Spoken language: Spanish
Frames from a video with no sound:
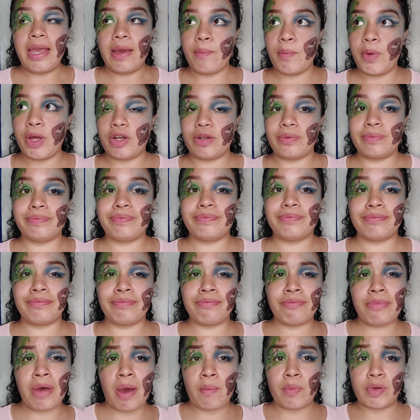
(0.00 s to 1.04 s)
Bueno,
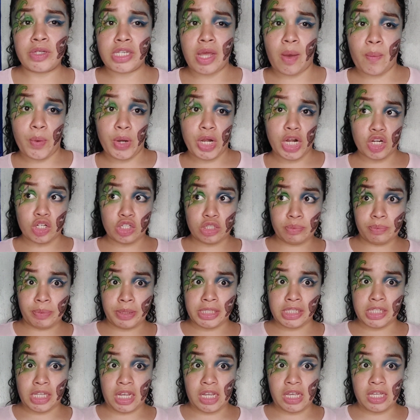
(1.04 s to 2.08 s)
vamos a ponernos
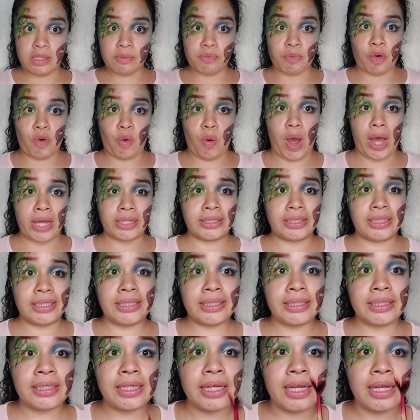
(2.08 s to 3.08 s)
pestañas, pero antes